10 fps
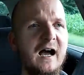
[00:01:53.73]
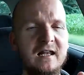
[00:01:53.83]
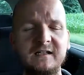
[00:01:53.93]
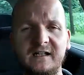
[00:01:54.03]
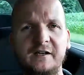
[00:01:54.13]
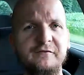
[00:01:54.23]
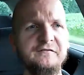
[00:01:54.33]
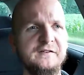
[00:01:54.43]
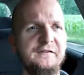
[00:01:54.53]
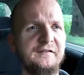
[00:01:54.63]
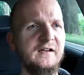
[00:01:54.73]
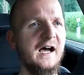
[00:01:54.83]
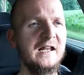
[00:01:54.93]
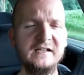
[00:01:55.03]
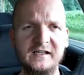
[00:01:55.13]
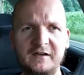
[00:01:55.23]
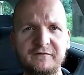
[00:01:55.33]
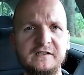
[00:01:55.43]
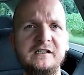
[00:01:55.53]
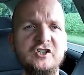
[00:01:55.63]
alle Kevin-Witze, alle
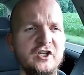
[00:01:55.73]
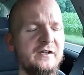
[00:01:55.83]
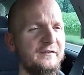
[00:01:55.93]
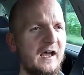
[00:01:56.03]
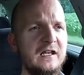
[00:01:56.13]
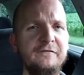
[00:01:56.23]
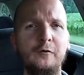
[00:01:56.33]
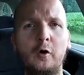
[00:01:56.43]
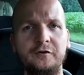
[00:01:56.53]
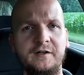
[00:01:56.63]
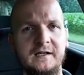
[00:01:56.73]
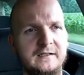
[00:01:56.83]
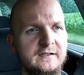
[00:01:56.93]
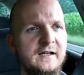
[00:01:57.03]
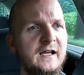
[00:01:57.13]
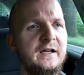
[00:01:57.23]
Kevin-Klischees, alle Vorurteile